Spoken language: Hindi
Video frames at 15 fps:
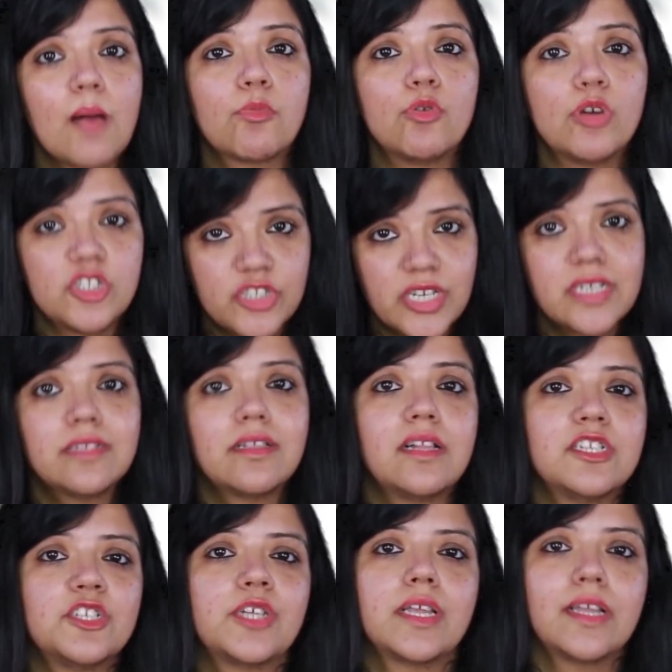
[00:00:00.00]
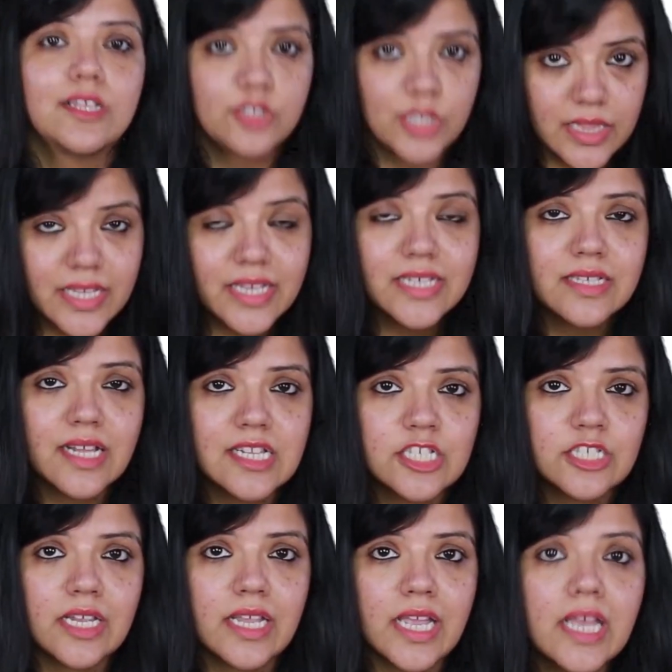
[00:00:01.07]
है आपको अच्छे रिजल्ट चाहिए जल्दी
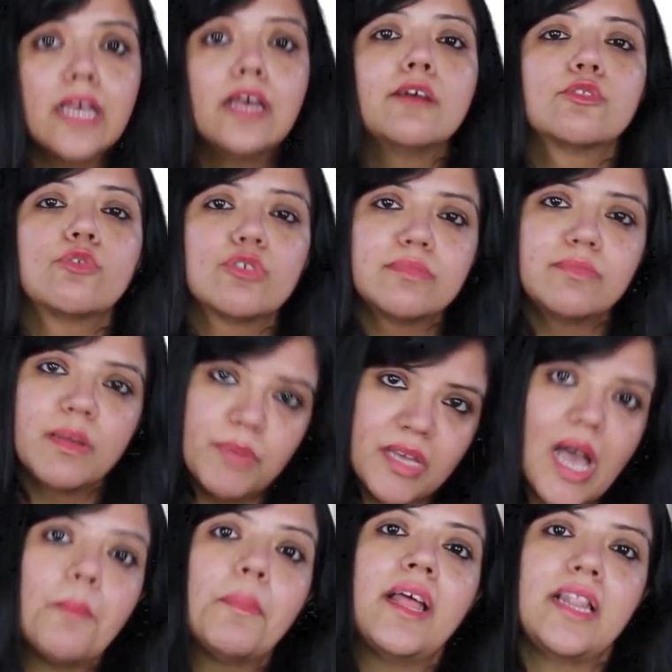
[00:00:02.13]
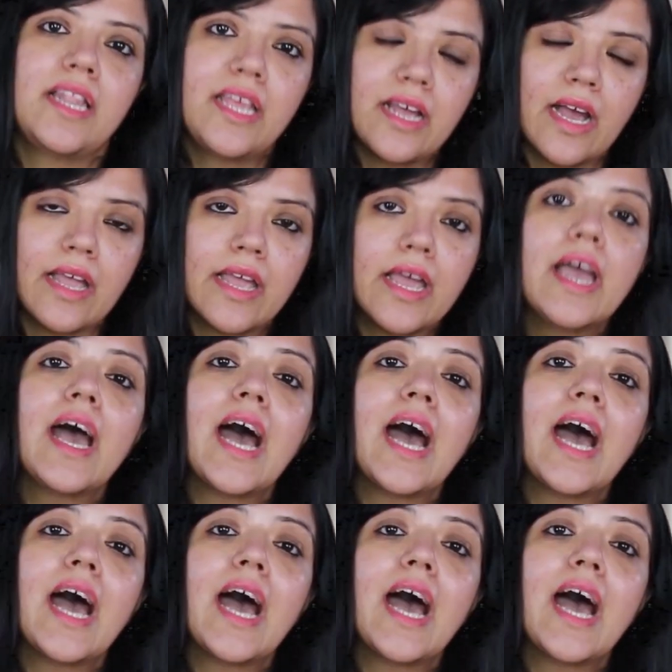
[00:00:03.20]
रिजल्ट चाहिए तो उसमें भी आप हेल्दी खाएं